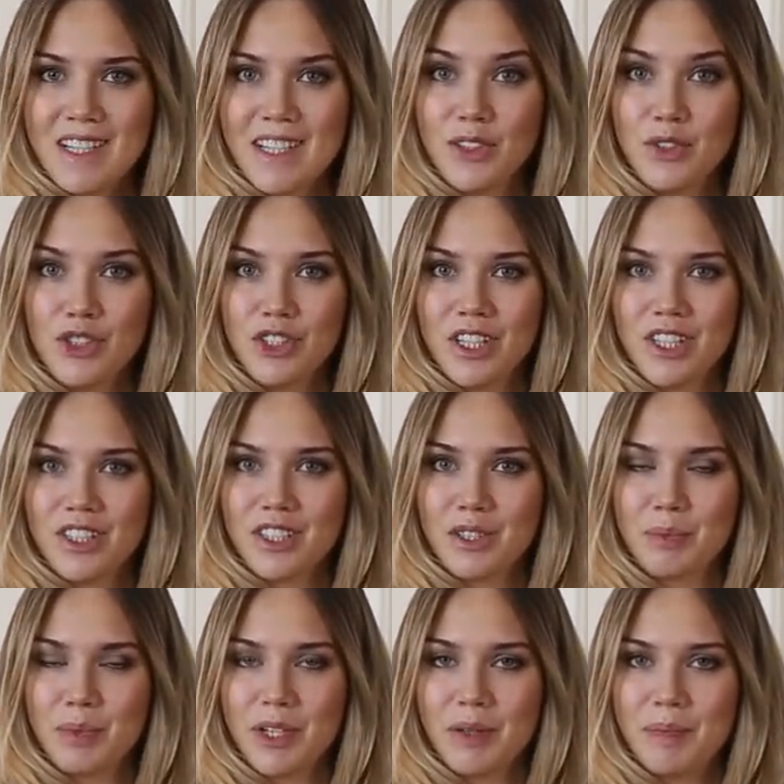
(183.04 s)
Следующая
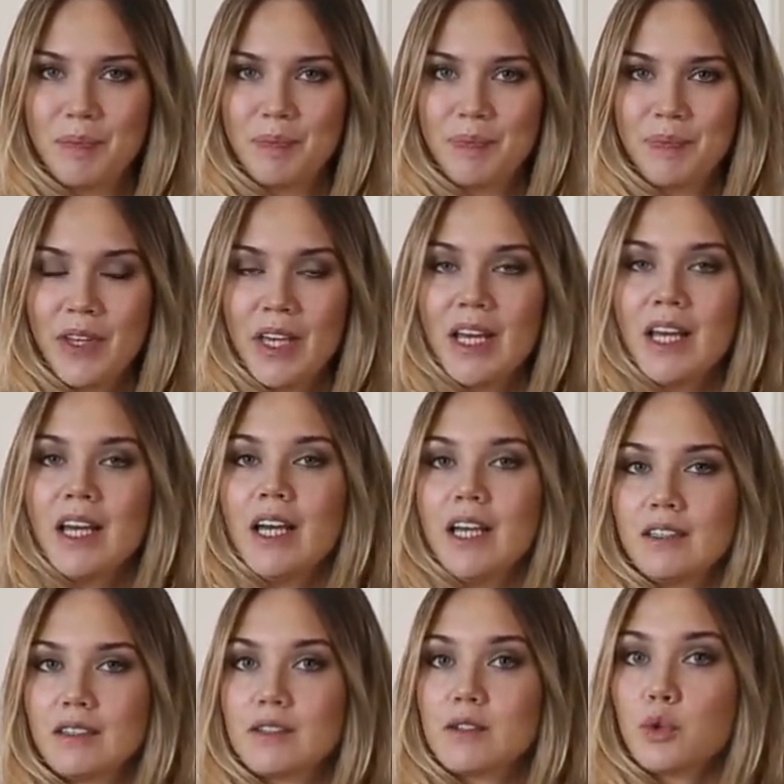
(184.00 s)
ошибка.
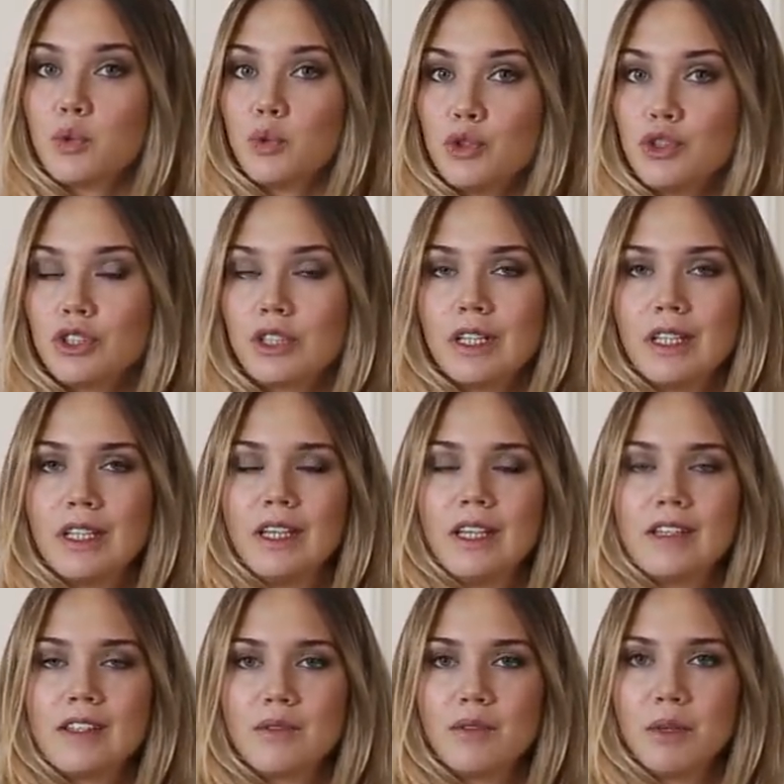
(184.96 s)
Это скучные,
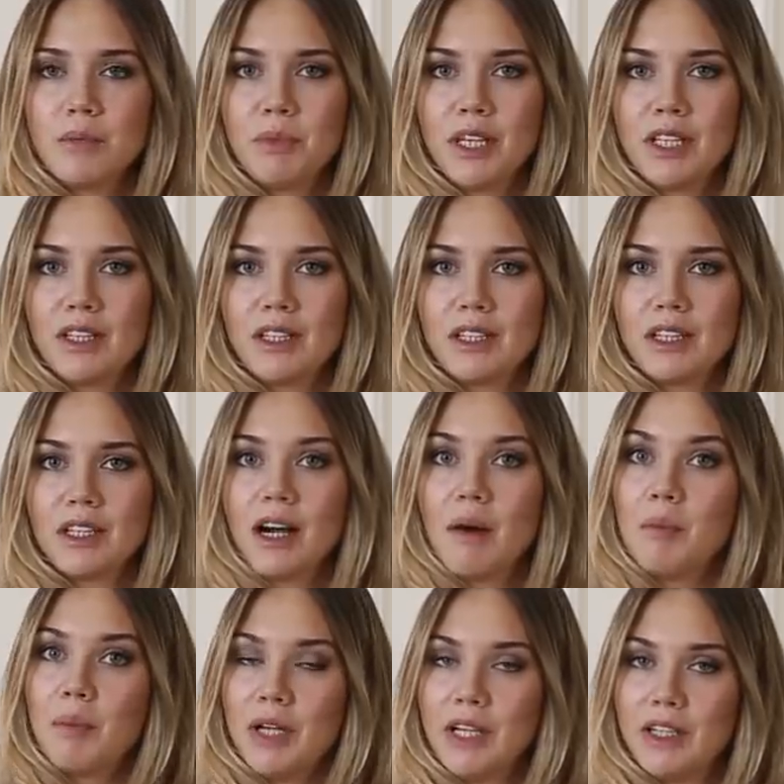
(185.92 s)
несовременные
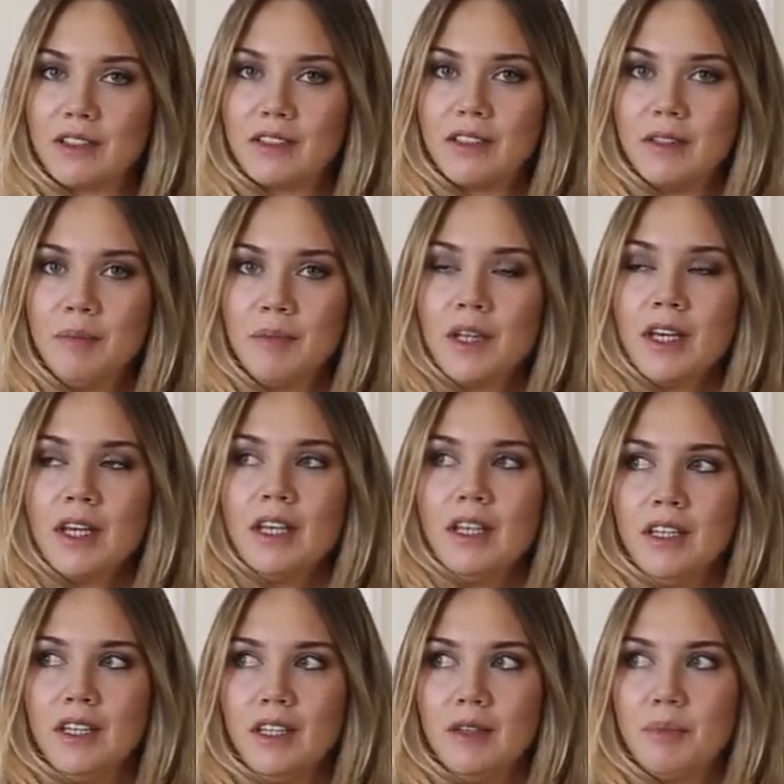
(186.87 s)
комплекты,
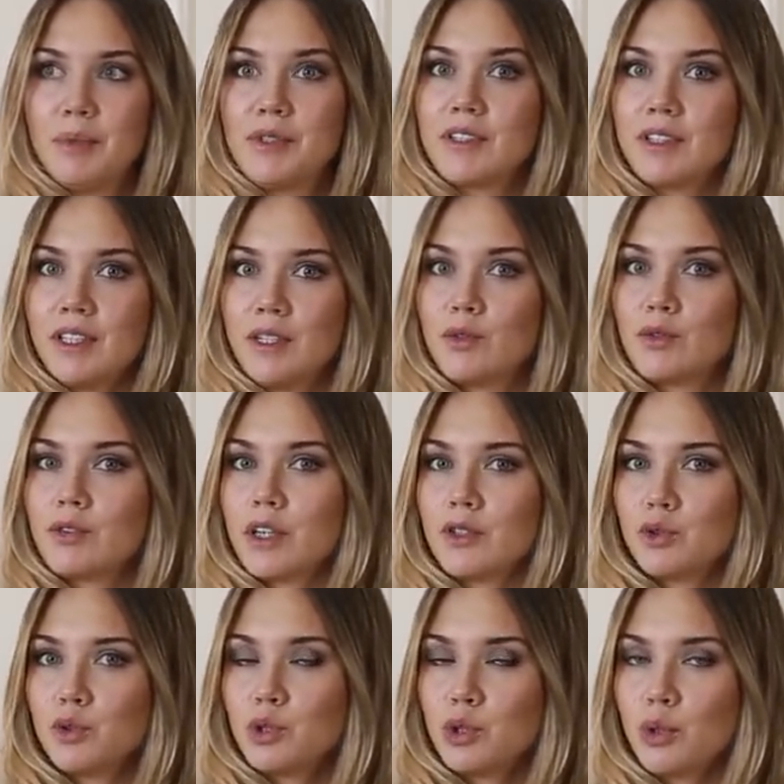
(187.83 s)
и по секрету
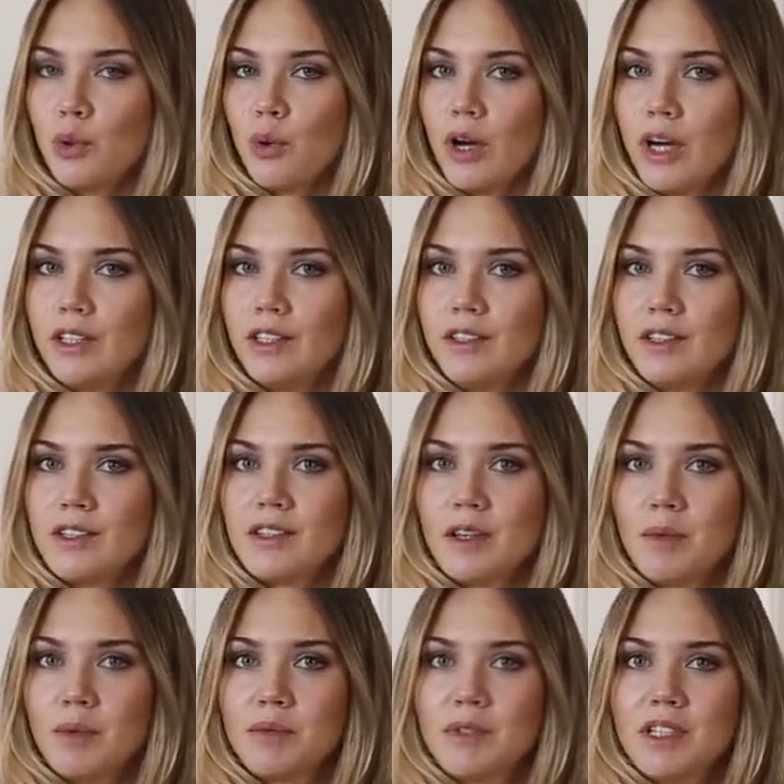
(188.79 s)
скажу, что они на
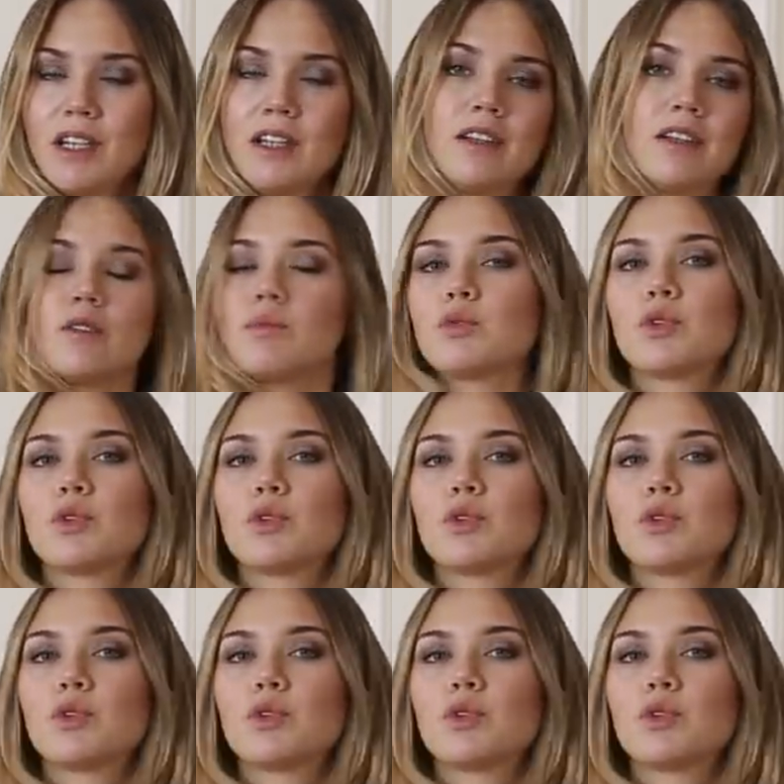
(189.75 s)
самом деле